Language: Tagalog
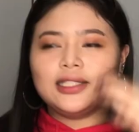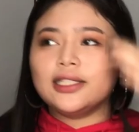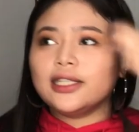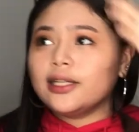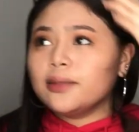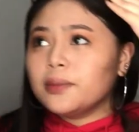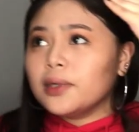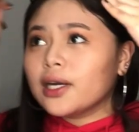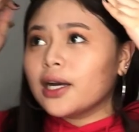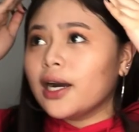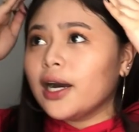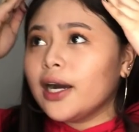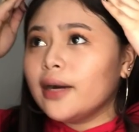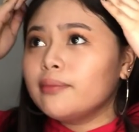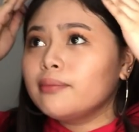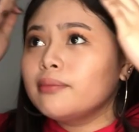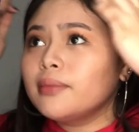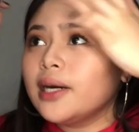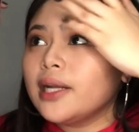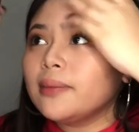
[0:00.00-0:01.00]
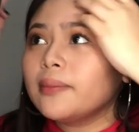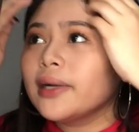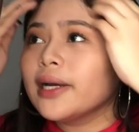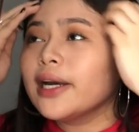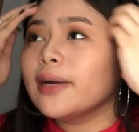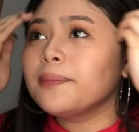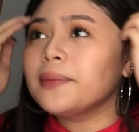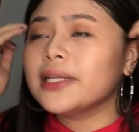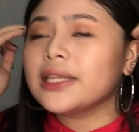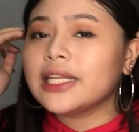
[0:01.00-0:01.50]
Sila magkakambal,
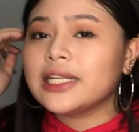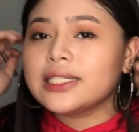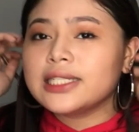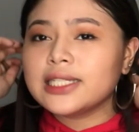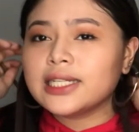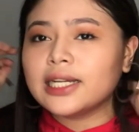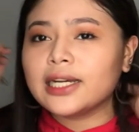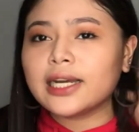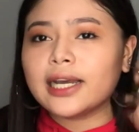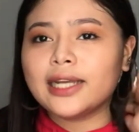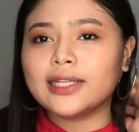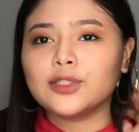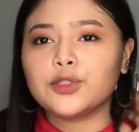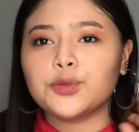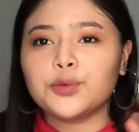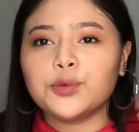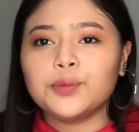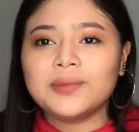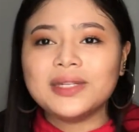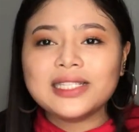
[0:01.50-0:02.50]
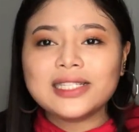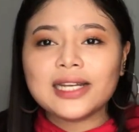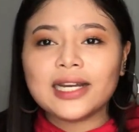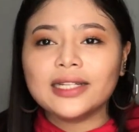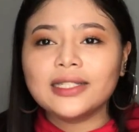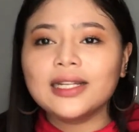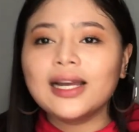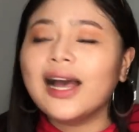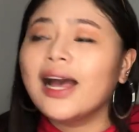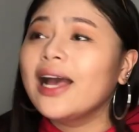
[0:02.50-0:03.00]
magkapatid sila guys. So,
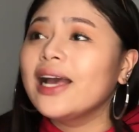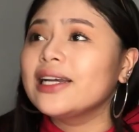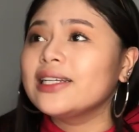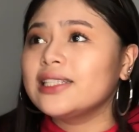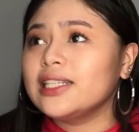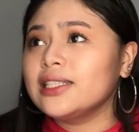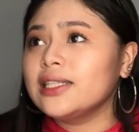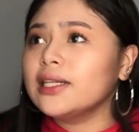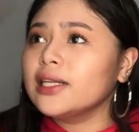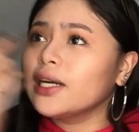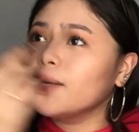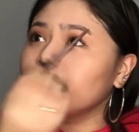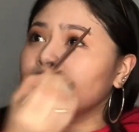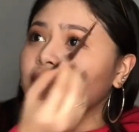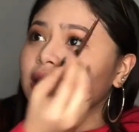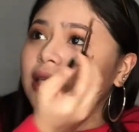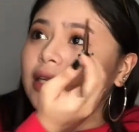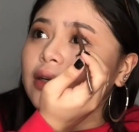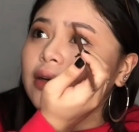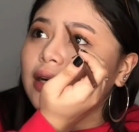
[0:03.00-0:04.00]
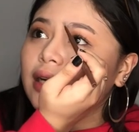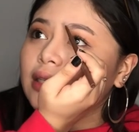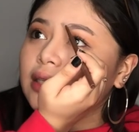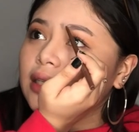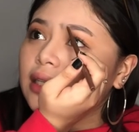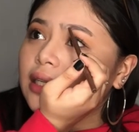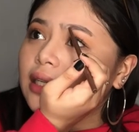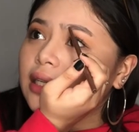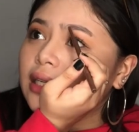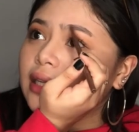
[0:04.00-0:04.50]
minsan, hindi talaga pantay yung
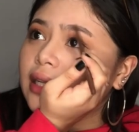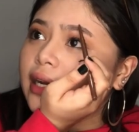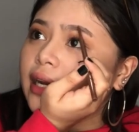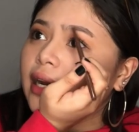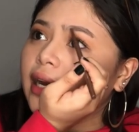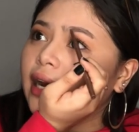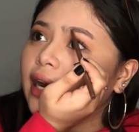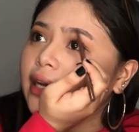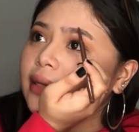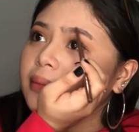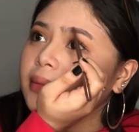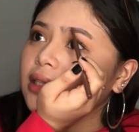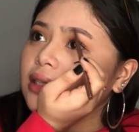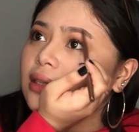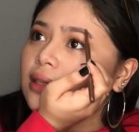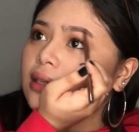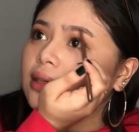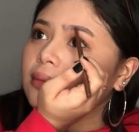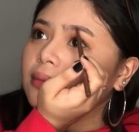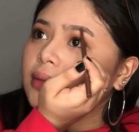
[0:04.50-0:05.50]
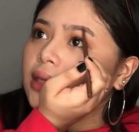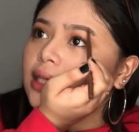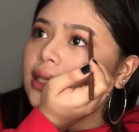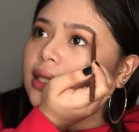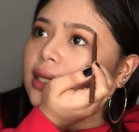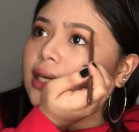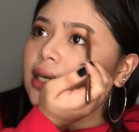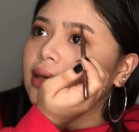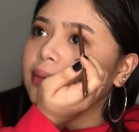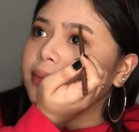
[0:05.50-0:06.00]
ating kilay. I mean, hindi
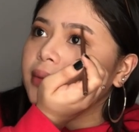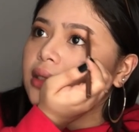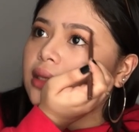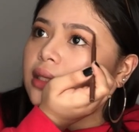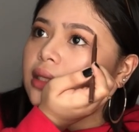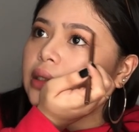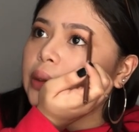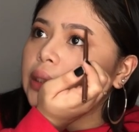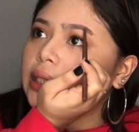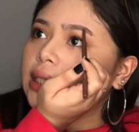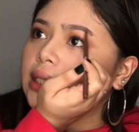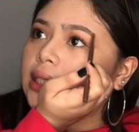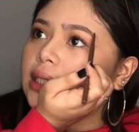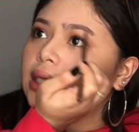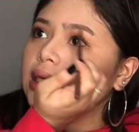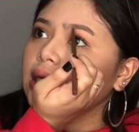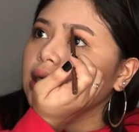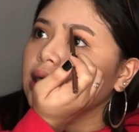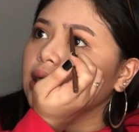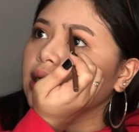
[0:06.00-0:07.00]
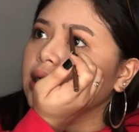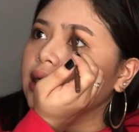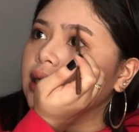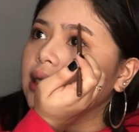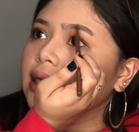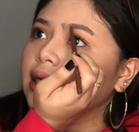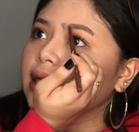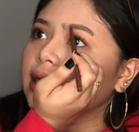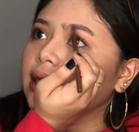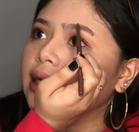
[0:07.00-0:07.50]
talaga pantay yung ating
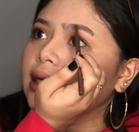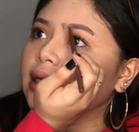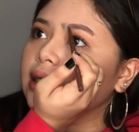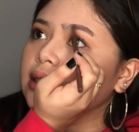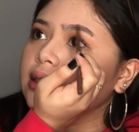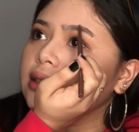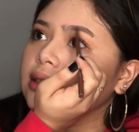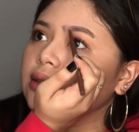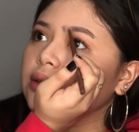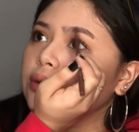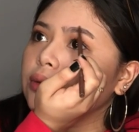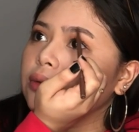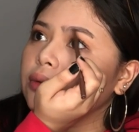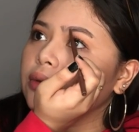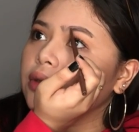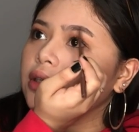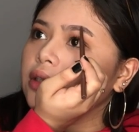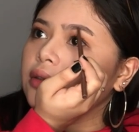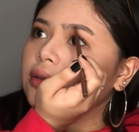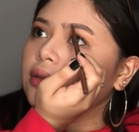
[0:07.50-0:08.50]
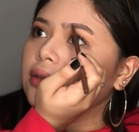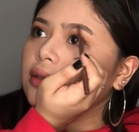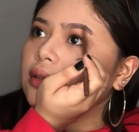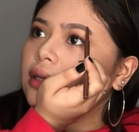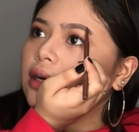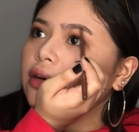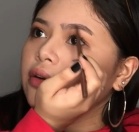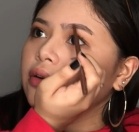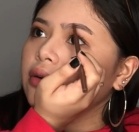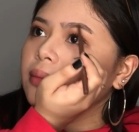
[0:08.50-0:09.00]
kilay guys. So,
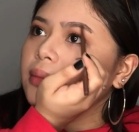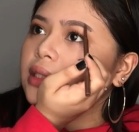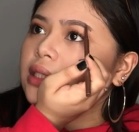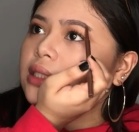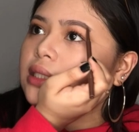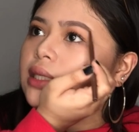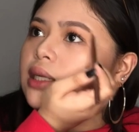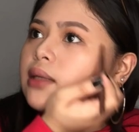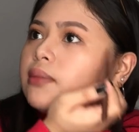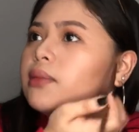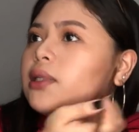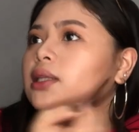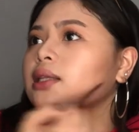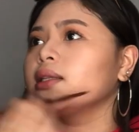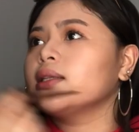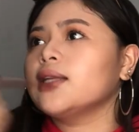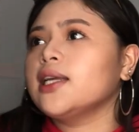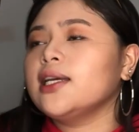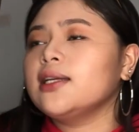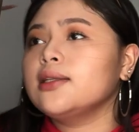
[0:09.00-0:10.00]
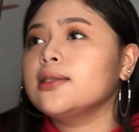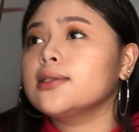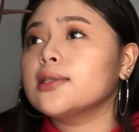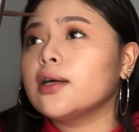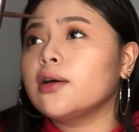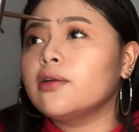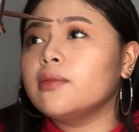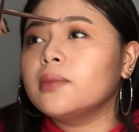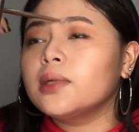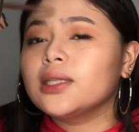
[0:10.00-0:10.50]
ako minsan, ba't nainis
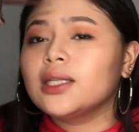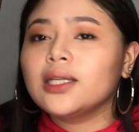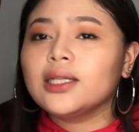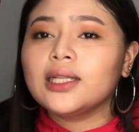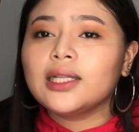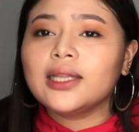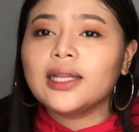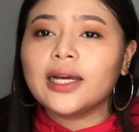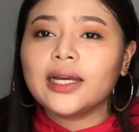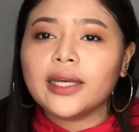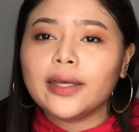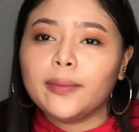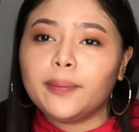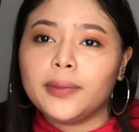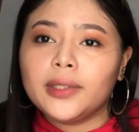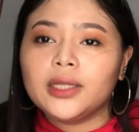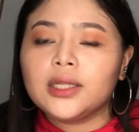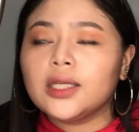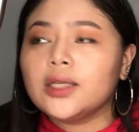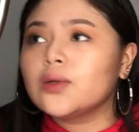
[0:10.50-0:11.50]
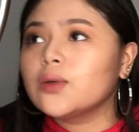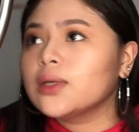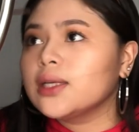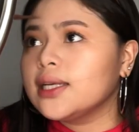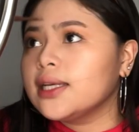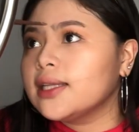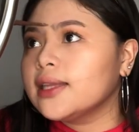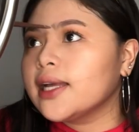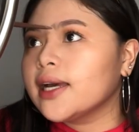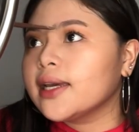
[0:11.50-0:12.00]
ako, ba't hindi lagi pantay yung
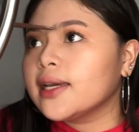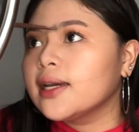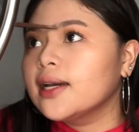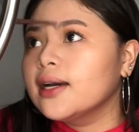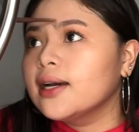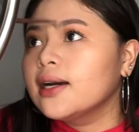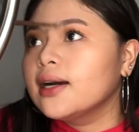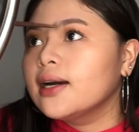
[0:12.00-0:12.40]
kilay?